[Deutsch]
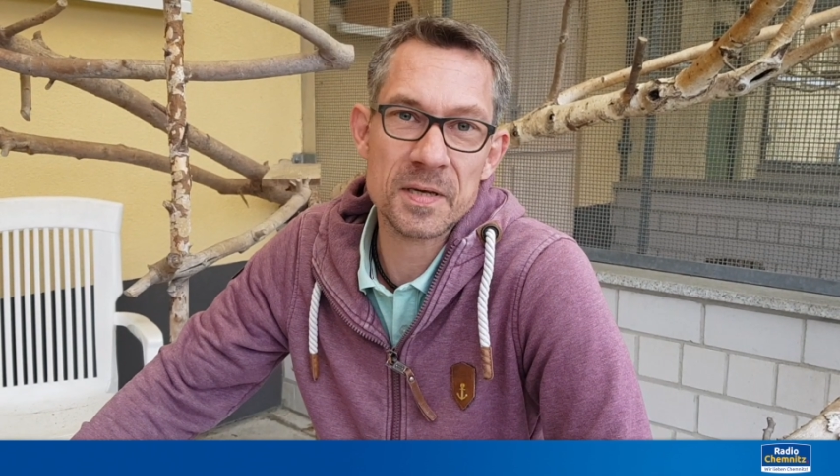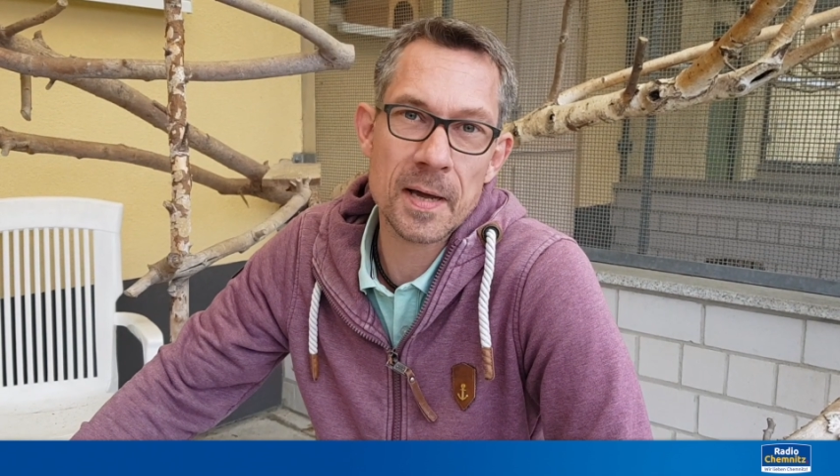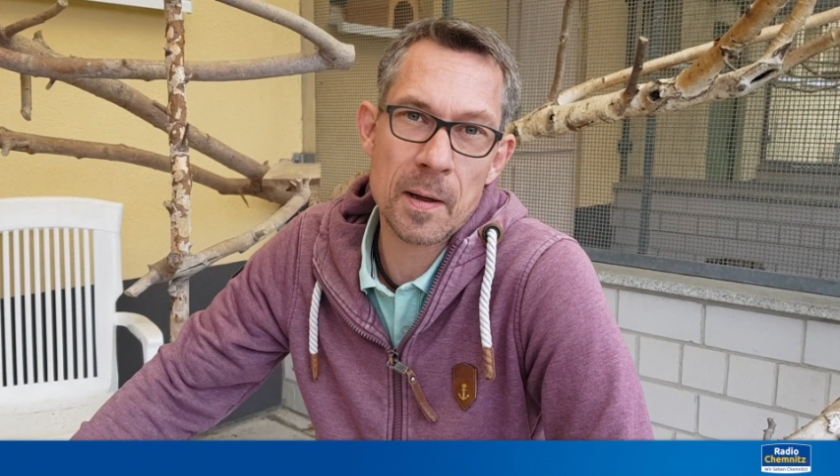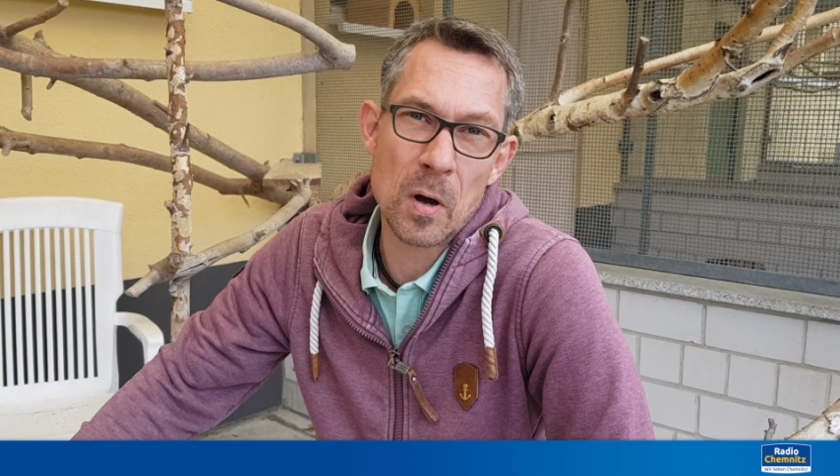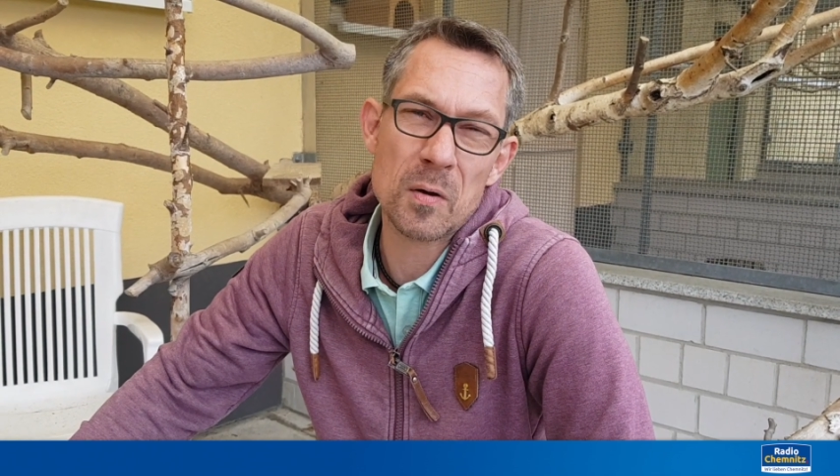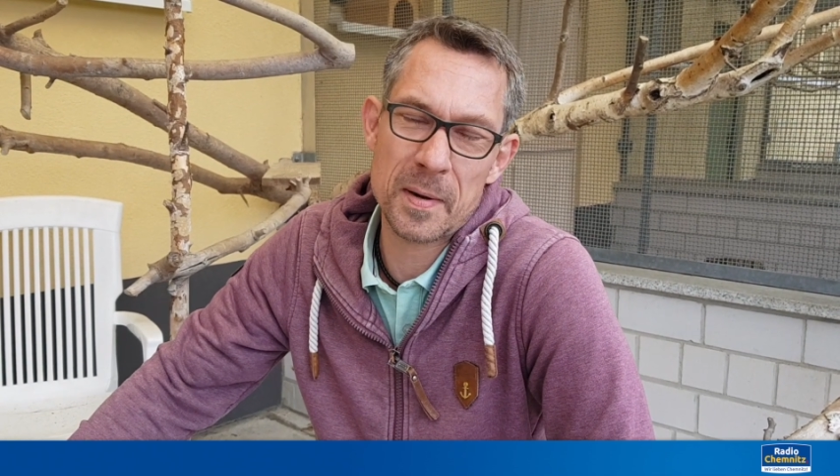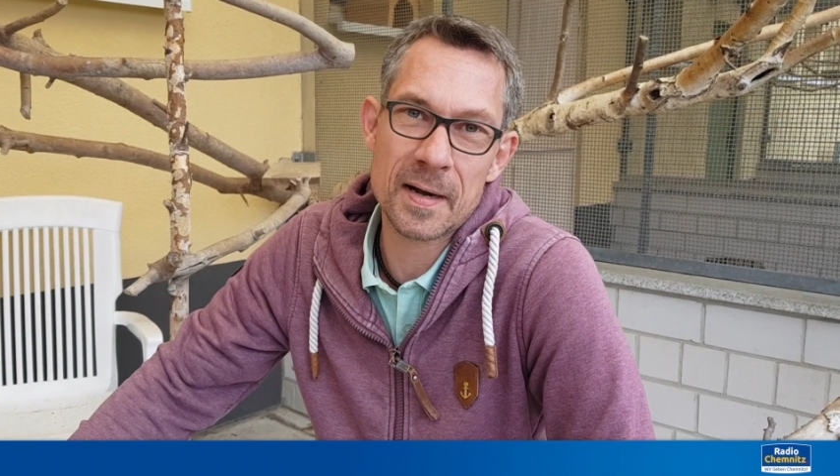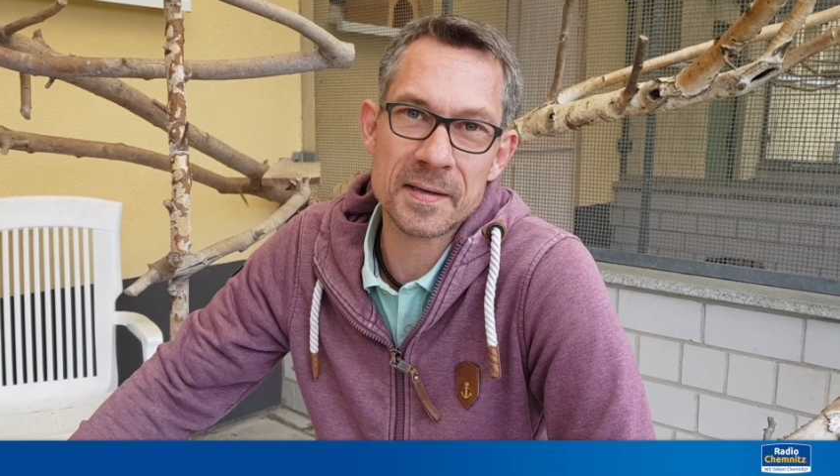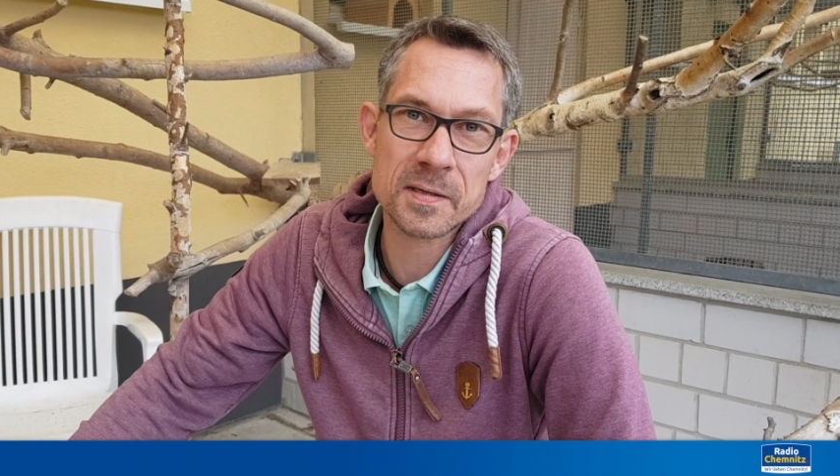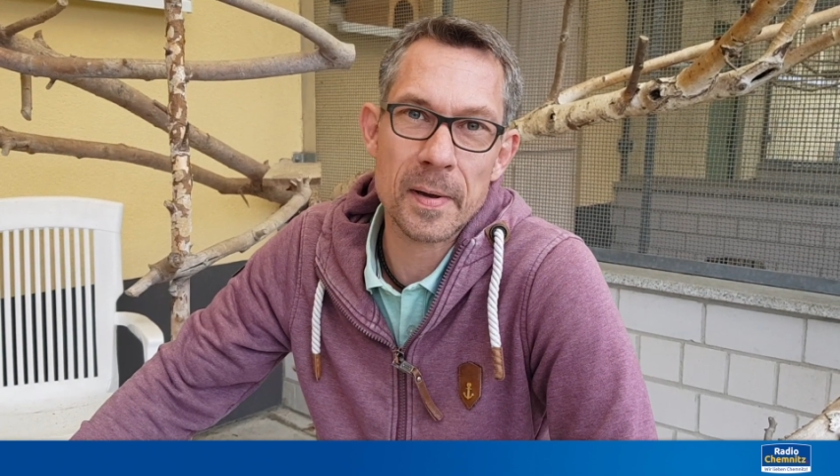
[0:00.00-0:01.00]
Tierheim auch mal eine
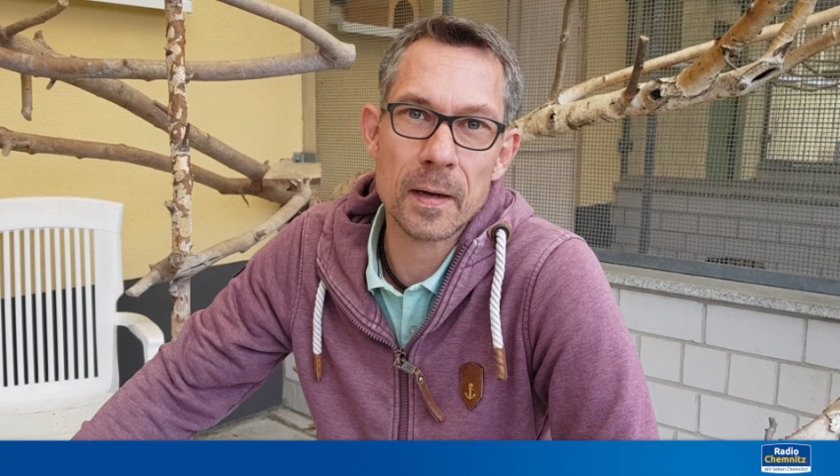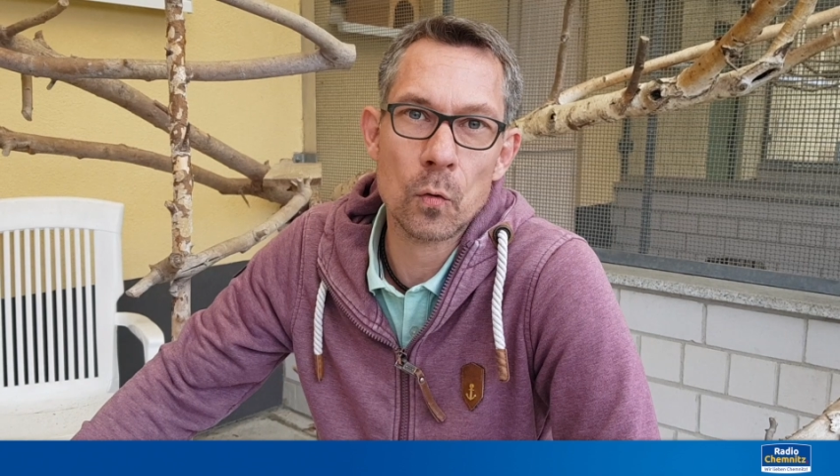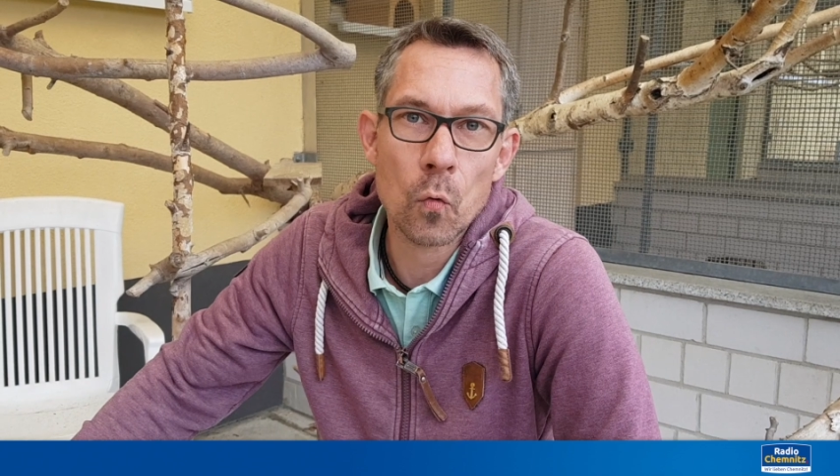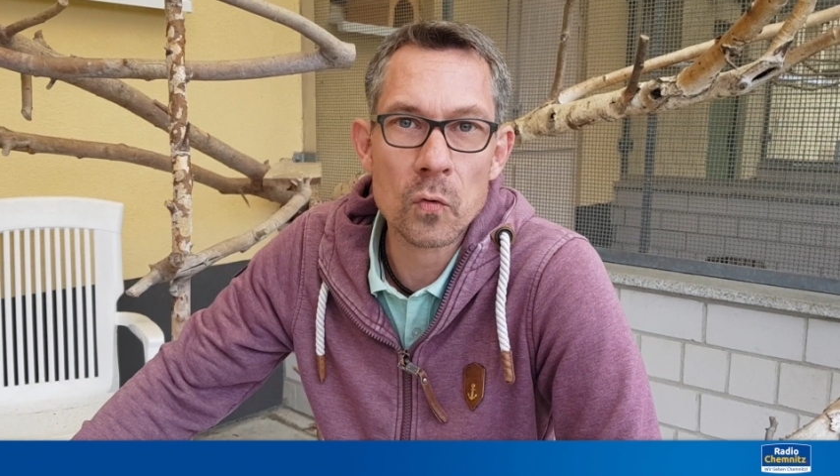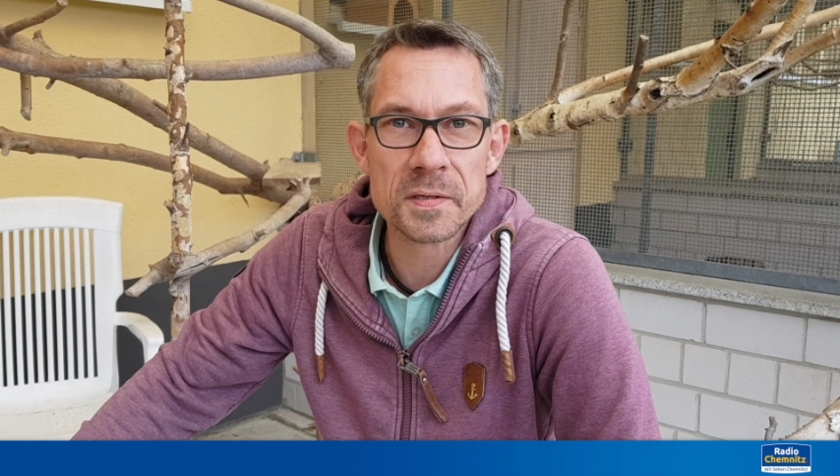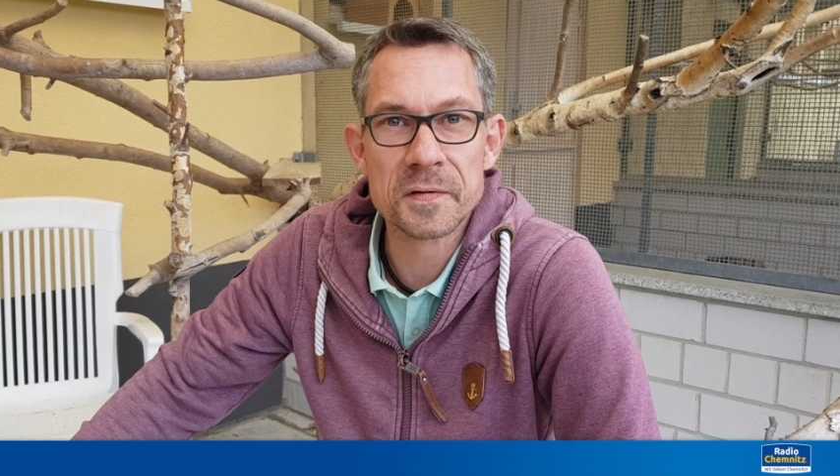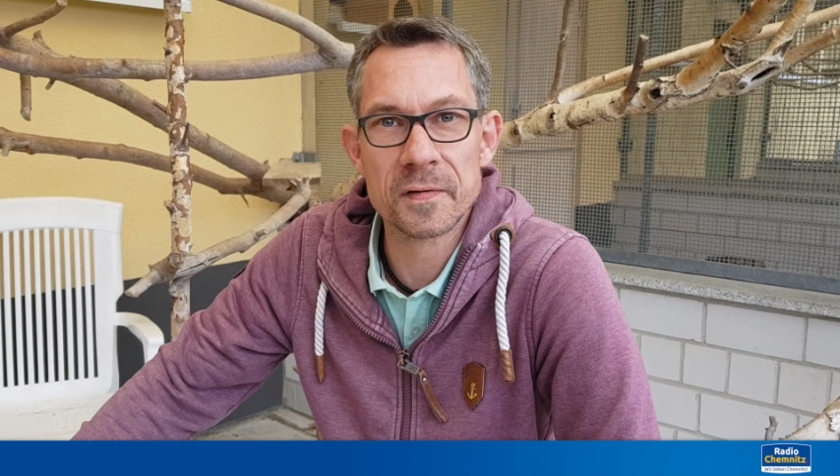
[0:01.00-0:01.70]
ganze Menge los ist,